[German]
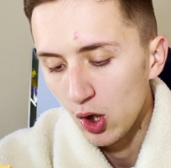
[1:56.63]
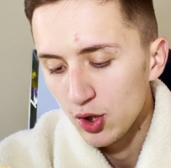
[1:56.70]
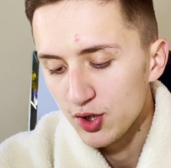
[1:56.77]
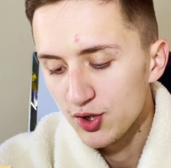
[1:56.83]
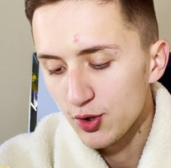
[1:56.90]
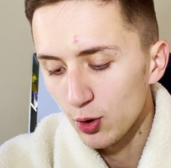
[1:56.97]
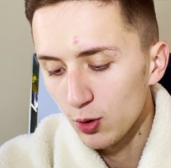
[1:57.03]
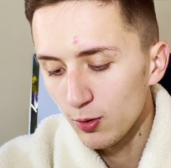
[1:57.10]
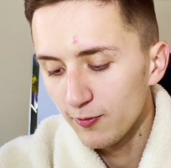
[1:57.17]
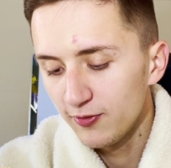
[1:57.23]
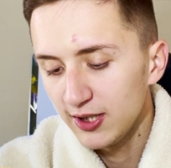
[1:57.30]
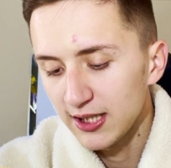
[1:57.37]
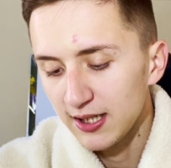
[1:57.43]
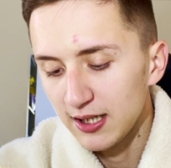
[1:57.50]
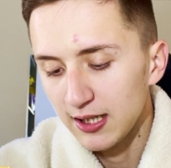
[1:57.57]
So,
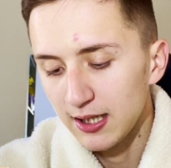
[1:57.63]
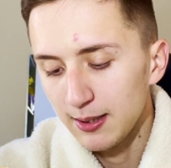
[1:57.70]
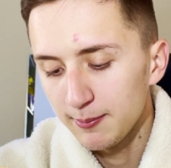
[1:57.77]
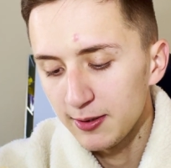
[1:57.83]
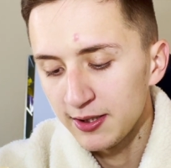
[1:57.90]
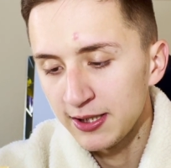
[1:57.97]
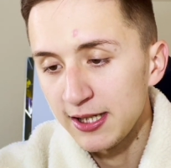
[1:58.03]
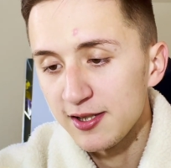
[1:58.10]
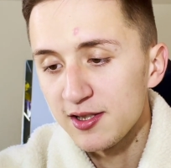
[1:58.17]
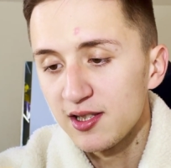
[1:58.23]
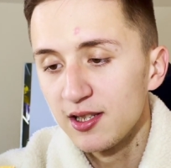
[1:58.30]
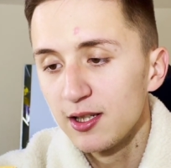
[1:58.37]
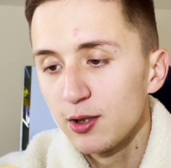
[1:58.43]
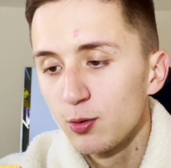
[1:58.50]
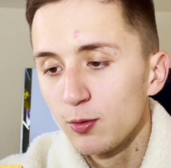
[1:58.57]
wir haben
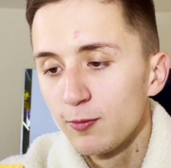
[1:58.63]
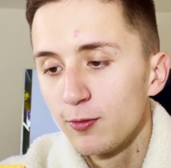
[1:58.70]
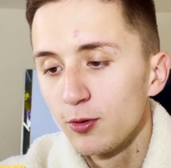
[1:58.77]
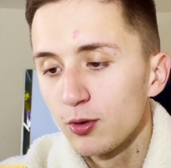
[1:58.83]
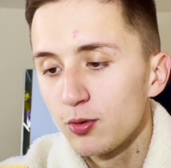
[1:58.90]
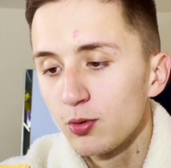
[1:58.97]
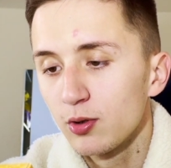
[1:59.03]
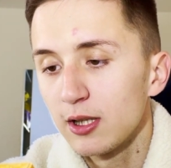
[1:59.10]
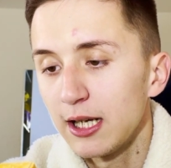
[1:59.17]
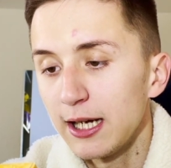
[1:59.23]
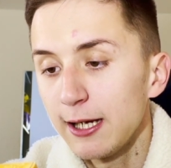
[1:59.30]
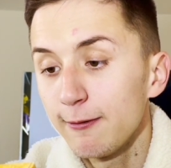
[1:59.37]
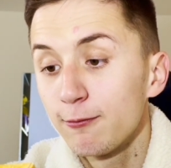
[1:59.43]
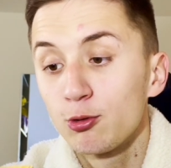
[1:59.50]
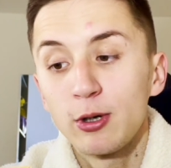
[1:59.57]
Nestle Good Food Good
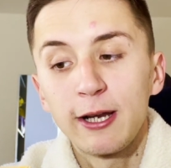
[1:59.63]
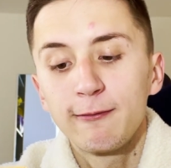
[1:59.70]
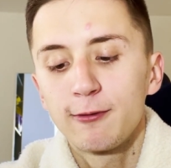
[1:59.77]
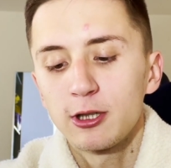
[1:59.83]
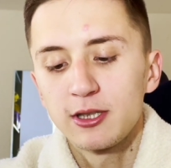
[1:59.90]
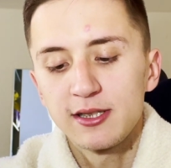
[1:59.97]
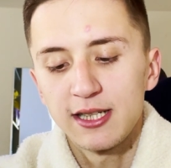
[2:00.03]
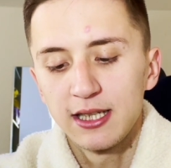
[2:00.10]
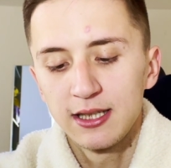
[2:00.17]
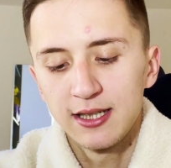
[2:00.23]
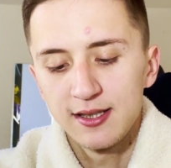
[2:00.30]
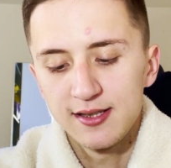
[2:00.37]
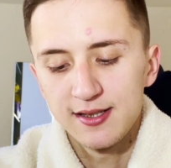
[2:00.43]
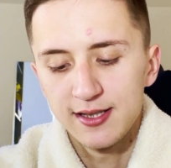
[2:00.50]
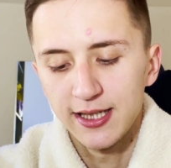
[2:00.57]
Life, Rainforest
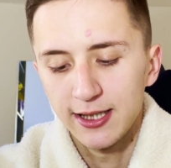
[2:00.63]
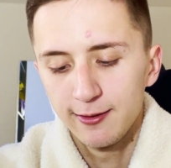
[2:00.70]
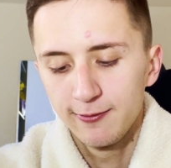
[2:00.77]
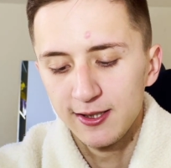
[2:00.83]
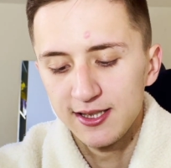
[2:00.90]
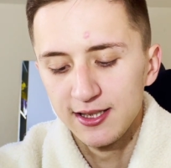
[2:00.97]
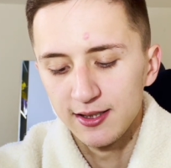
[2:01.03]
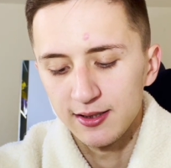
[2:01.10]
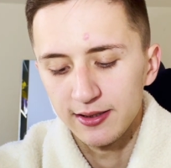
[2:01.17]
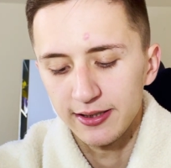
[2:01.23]
Alliance zertifizierten